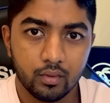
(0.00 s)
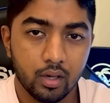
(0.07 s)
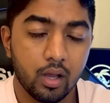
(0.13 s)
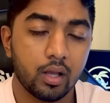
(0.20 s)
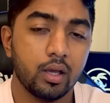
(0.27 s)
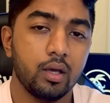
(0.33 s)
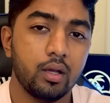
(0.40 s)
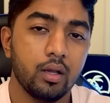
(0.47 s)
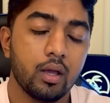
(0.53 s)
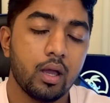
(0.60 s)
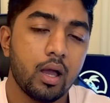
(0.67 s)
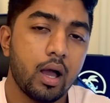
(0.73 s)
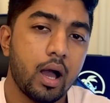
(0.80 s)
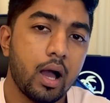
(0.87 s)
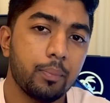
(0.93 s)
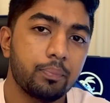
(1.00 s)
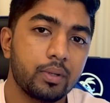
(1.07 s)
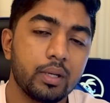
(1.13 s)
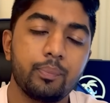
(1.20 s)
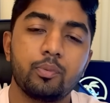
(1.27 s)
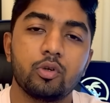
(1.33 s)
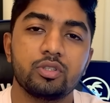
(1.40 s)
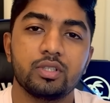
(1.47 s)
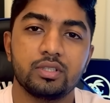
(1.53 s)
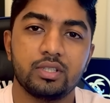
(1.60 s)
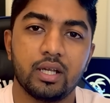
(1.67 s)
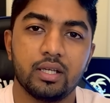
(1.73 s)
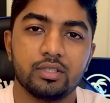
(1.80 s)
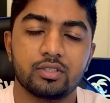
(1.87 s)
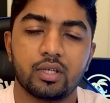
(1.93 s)
अगर आप क्रिप्टो से
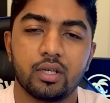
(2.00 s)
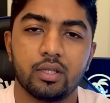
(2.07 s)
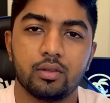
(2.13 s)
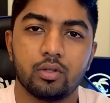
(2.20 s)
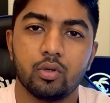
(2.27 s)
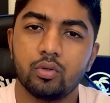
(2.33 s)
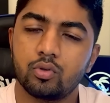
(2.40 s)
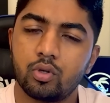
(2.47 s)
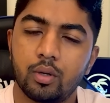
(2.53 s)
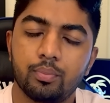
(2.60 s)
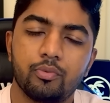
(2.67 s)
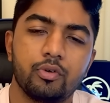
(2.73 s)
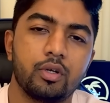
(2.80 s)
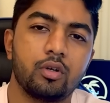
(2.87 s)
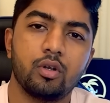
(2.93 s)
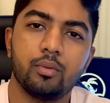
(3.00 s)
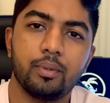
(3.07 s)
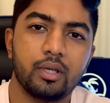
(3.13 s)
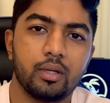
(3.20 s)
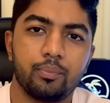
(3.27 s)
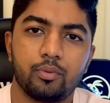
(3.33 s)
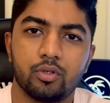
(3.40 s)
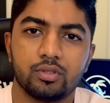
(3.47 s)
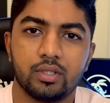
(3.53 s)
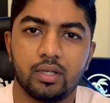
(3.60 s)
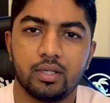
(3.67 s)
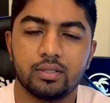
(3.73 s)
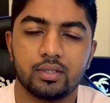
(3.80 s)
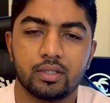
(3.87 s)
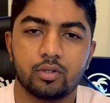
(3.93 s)
चैलेंज खरीदते हो तो आप विड्रॉल भी क्रिप्टो से
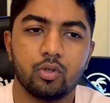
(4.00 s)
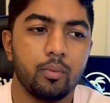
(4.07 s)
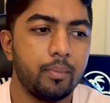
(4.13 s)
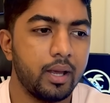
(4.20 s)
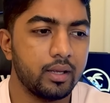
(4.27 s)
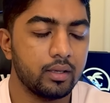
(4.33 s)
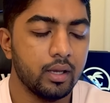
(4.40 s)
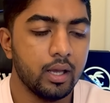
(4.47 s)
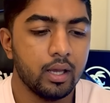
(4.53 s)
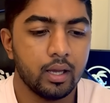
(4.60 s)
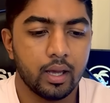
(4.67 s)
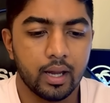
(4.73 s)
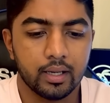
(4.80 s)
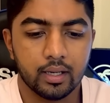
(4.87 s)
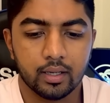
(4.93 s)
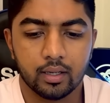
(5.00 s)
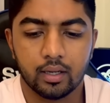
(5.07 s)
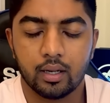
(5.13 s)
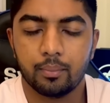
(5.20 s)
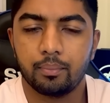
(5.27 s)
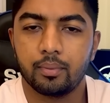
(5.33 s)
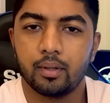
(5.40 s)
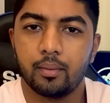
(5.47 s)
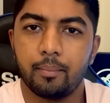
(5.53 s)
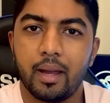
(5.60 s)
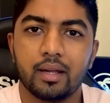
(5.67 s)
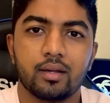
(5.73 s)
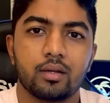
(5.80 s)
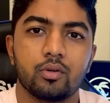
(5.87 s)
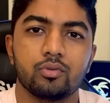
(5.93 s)
ले सकते हो बैंक एंड अगर आप
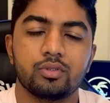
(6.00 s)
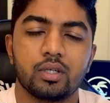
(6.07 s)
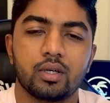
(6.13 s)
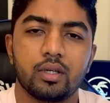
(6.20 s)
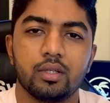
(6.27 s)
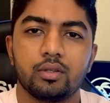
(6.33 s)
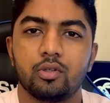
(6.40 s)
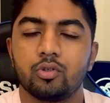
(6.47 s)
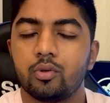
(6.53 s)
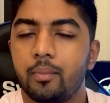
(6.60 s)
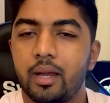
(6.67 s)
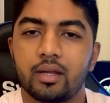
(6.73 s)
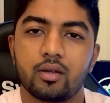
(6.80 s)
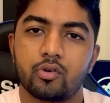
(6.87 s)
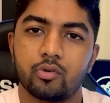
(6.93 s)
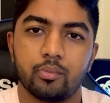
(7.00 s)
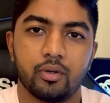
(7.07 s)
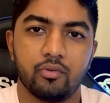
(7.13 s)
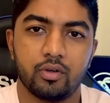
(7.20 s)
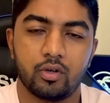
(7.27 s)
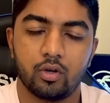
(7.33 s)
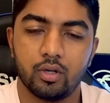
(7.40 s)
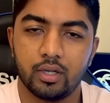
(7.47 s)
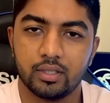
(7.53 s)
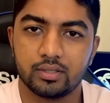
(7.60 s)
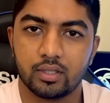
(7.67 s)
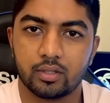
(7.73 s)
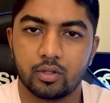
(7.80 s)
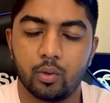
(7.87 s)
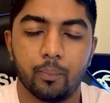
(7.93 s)
बैंक अकाउंट से खरीदते हो तो बैंक अकाउंट में विड्रॉल ले
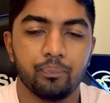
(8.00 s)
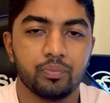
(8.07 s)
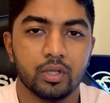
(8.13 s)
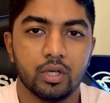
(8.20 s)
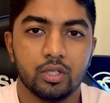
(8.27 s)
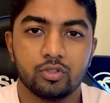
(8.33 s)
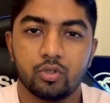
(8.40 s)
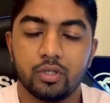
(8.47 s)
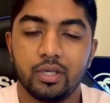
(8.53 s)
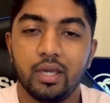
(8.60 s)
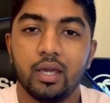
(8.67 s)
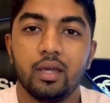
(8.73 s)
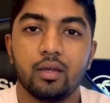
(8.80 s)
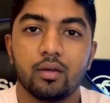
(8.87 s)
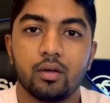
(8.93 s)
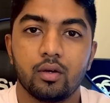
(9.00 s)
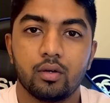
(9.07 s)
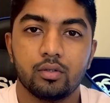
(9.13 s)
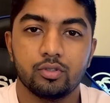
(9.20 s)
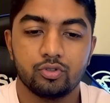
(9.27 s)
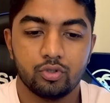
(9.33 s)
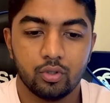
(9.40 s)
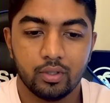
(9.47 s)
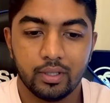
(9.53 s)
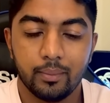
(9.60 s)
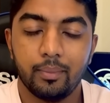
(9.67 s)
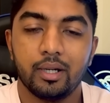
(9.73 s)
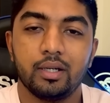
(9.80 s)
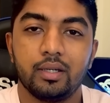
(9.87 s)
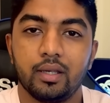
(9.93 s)
सकते हो सो so, ये जो
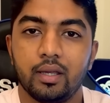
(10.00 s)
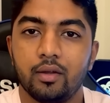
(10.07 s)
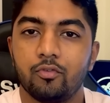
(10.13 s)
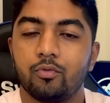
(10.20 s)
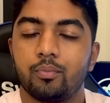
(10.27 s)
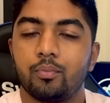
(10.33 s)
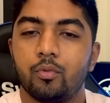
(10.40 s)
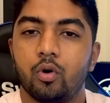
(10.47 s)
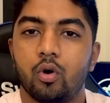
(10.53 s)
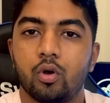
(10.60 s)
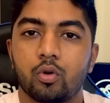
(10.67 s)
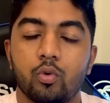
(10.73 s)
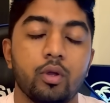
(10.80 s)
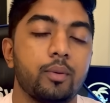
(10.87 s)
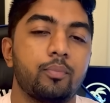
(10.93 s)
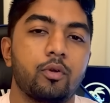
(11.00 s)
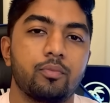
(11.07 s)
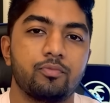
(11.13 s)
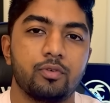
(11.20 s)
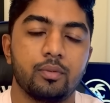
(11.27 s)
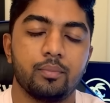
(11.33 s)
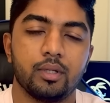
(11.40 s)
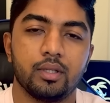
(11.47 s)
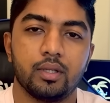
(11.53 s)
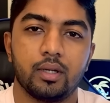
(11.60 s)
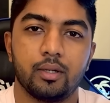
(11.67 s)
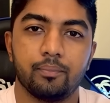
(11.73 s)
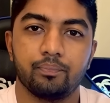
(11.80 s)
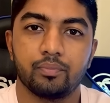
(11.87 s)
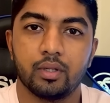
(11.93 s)
लिबर्टी है और कोई प्रॉप नहीं दे
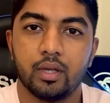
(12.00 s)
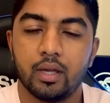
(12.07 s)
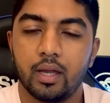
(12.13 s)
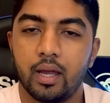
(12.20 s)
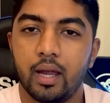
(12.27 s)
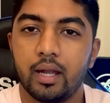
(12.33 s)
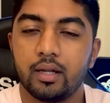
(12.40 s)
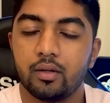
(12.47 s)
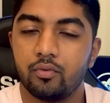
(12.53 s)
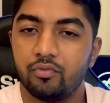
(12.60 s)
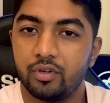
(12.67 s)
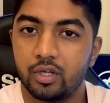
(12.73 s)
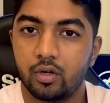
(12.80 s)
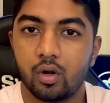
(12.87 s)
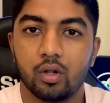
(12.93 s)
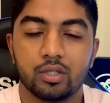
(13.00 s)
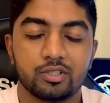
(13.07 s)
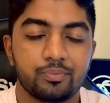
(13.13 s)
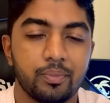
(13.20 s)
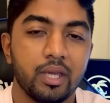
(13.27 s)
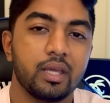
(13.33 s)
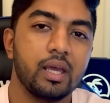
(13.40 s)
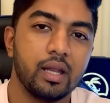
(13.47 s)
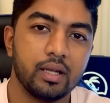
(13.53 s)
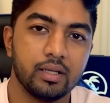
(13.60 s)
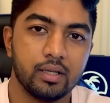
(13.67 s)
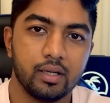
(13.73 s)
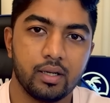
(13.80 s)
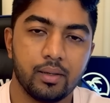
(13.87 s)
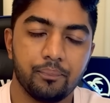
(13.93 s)
रहा एंड विड्रॉल्स भी
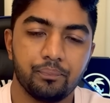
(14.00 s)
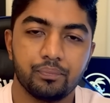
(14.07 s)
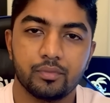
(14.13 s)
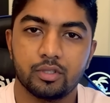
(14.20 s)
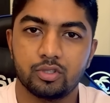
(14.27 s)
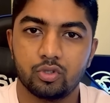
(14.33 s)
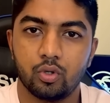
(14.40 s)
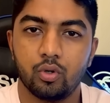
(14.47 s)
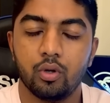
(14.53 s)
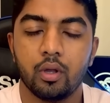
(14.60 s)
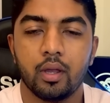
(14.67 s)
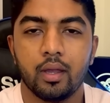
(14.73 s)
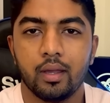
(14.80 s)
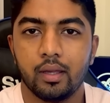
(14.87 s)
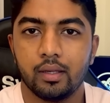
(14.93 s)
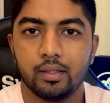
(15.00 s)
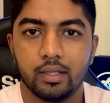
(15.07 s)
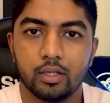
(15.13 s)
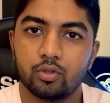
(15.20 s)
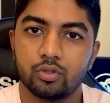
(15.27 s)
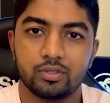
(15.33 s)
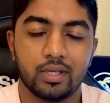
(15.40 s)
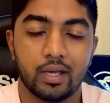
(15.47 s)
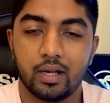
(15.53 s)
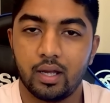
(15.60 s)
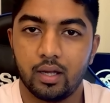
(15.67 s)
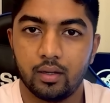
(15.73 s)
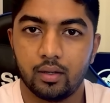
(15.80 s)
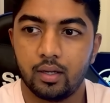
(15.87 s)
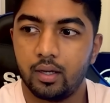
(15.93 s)
गारंटेड है सो so, ये तो
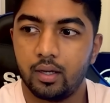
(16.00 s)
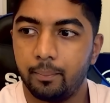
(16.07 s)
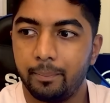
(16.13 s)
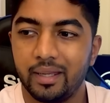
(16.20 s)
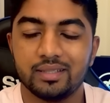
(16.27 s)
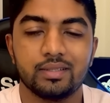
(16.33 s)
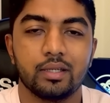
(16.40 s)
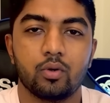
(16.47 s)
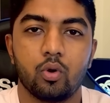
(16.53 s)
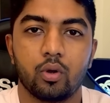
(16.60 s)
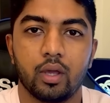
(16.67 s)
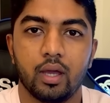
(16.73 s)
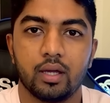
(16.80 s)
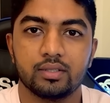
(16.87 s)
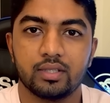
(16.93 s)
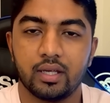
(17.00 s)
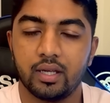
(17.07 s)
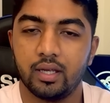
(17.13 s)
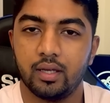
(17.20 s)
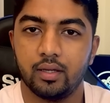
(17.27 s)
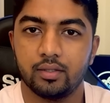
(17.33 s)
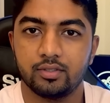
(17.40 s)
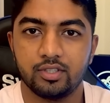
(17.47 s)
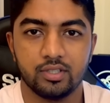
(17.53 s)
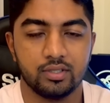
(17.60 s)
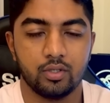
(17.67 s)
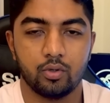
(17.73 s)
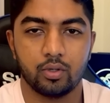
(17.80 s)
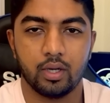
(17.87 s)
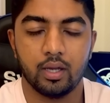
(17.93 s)
सारा बेसिक हो गया सारे
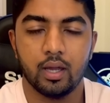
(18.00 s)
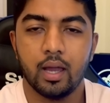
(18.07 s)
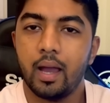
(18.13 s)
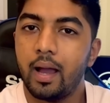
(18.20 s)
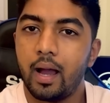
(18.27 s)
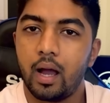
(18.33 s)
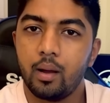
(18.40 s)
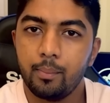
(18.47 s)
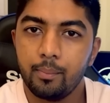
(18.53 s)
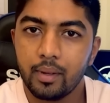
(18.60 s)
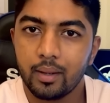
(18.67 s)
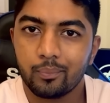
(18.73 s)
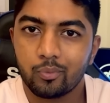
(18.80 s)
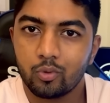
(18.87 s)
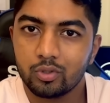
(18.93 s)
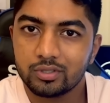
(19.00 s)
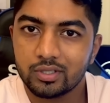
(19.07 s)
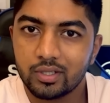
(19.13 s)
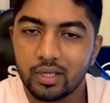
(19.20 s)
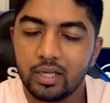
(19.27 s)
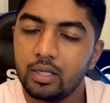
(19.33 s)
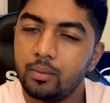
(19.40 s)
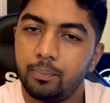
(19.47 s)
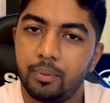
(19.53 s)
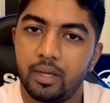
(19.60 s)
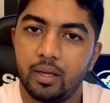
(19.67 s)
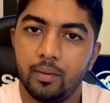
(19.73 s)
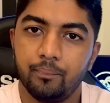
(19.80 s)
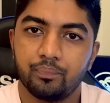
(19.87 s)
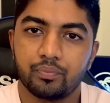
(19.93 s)
चीज़ें हो गए अब मैं आपको स्क्रीन पे
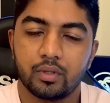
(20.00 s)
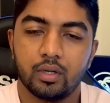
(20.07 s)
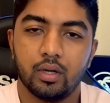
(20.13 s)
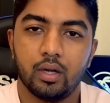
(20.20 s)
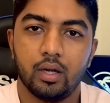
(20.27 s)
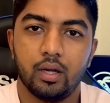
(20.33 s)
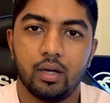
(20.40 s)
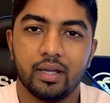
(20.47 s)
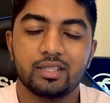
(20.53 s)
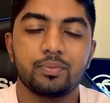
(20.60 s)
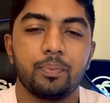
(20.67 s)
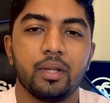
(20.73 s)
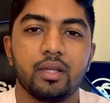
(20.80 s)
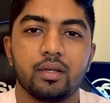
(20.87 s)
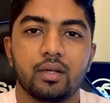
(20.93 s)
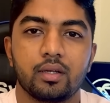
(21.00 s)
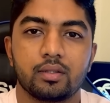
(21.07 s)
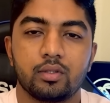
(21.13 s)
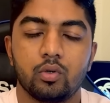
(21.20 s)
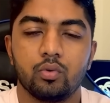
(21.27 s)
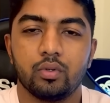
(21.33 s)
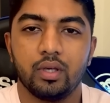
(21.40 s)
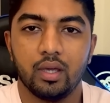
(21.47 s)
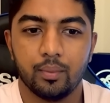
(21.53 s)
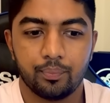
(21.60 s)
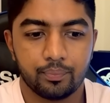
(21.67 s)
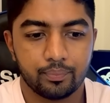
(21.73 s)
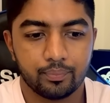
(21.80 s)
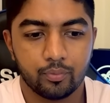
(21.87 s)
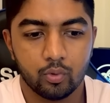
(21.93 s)
एक्सप्लेन करता हूँ ये
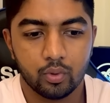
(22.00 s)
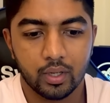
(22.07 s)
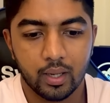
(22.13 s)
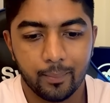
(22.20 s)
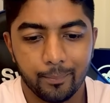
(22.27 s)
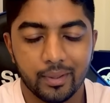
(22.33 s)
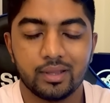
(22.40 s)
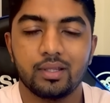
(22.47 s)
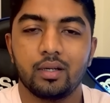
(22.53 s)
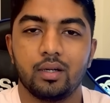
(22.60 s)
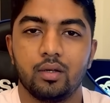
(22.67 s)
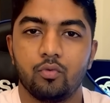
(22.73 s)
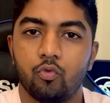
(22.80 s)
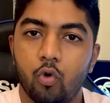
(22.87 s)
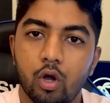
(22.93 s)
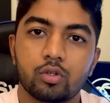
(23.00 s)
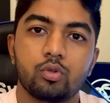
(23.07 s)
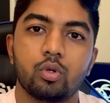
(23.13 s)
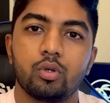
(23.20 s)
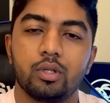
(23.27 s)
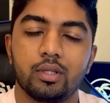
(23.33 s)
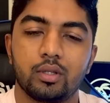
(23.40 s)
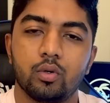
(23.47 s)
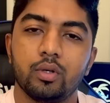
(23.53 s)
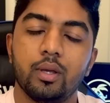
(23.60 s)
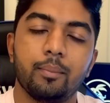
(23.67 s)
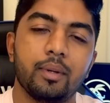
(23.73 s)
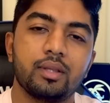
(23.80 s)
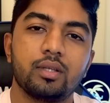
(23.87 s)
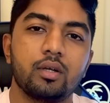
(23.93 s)
पूरा मेथड वॉक थ्रू देता हूँ ये
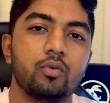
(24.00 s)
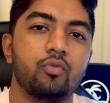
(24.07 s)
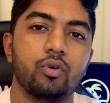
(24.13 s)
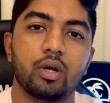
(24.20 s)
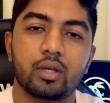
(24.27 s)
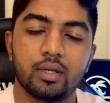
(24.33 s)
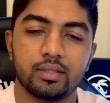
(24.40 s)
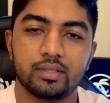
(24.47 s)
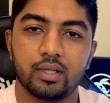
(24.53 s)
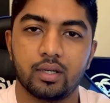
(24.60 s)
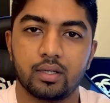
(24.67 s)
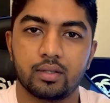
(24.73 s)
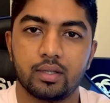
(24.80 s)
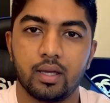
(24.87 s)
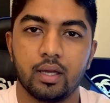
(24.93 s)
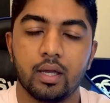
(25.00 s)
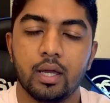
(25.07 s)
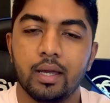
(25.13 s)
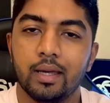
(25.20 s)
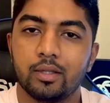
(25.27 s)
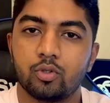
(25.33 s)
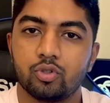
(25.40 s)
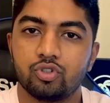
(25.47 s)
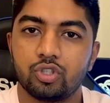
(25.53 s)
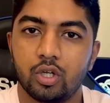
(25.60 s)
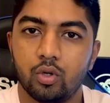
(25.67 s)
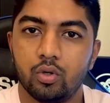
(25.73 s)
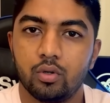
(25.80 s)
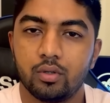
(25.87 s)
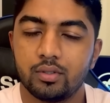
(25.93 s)
मेथड वर्क कैसे करता है तो
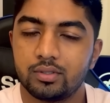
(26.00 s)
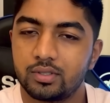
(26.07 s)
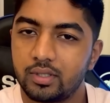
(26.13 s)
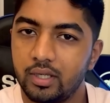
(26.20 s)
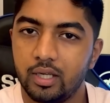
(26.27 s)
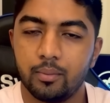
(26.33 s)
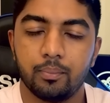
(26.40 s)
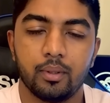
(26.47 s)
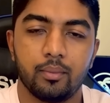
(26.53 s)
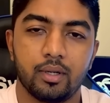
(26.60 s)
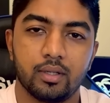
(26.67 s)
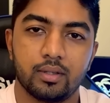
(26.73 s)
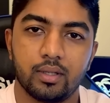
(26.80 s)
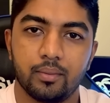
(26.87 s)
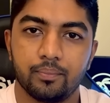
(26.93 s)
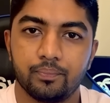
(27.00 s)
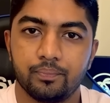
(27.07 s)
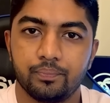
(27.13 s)
चलो स्क्रीन पे बढ़ते हैं